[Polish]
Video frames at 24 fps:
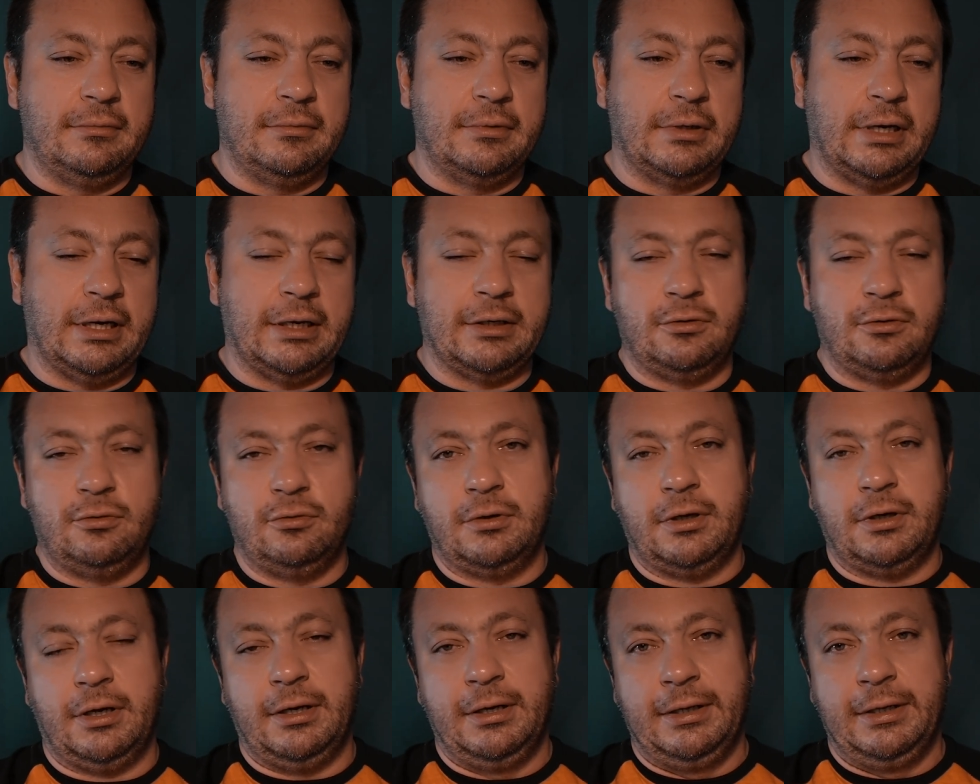e, hard
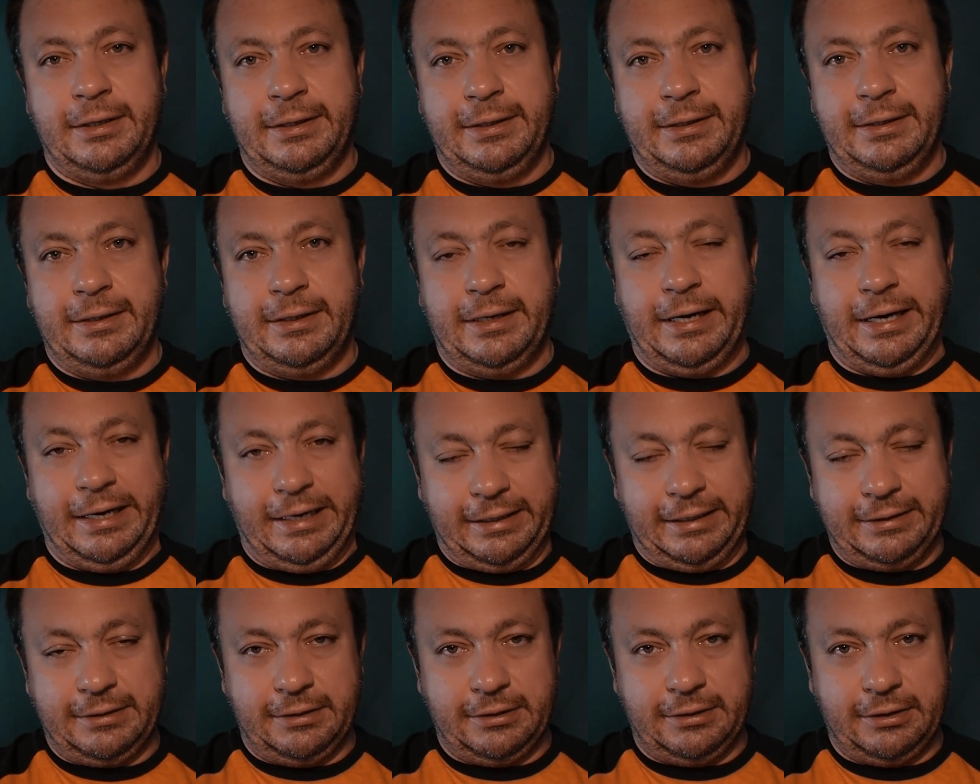ducha,
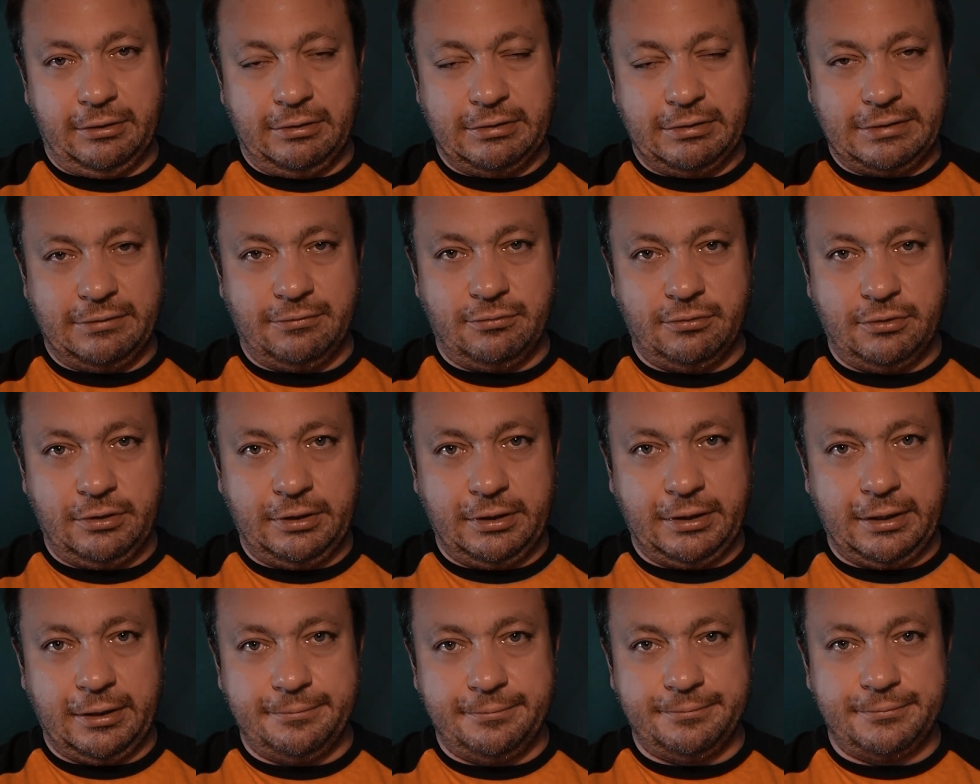charakter tego
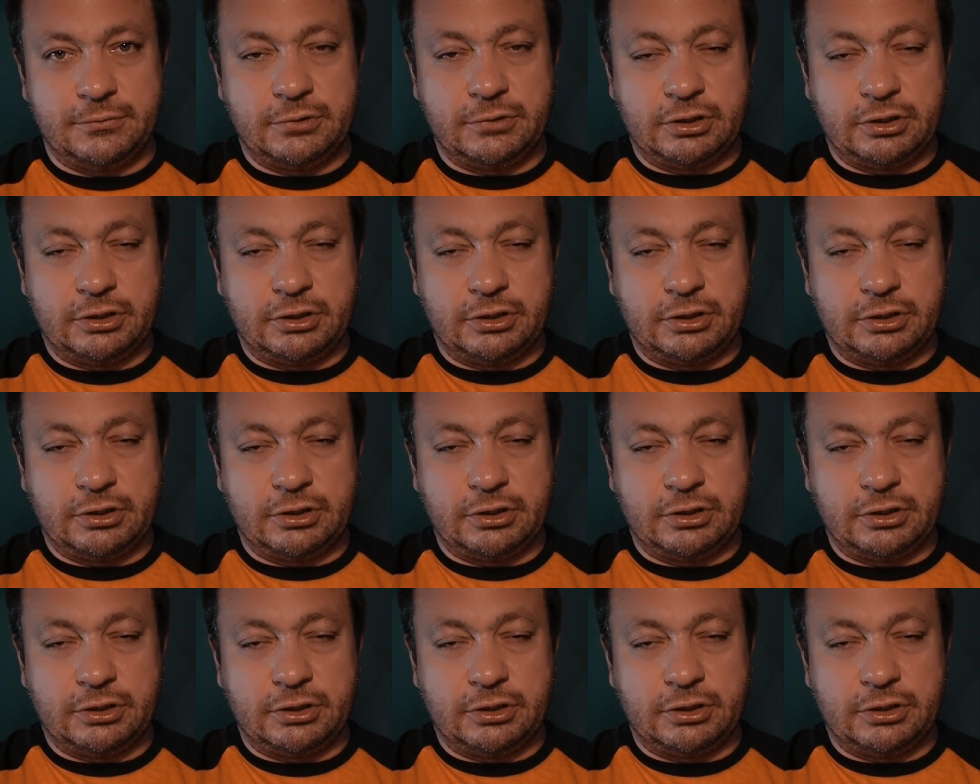zawodnika.